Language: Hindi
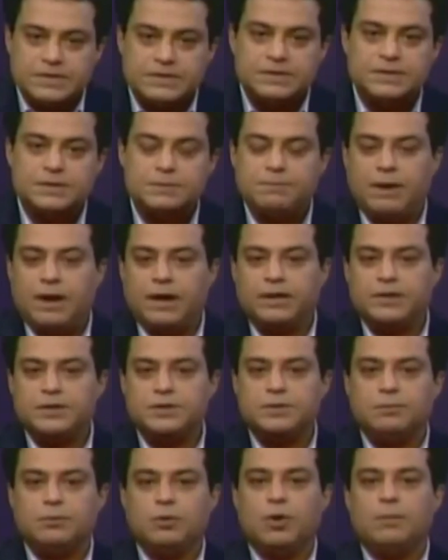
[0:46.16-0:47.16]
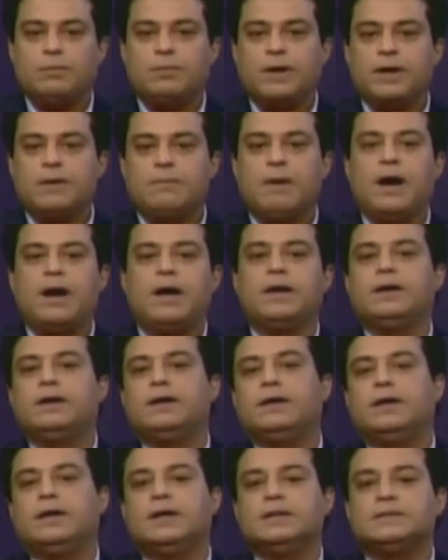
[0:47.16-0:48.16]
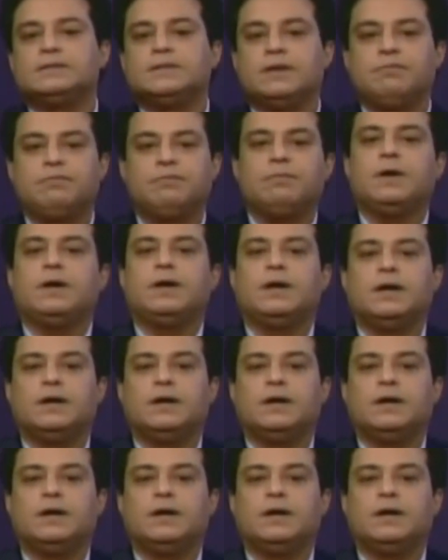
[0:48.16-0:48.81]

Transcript: बिजनेस पार्टनरशिप को हम कई बार आ, सिर्फ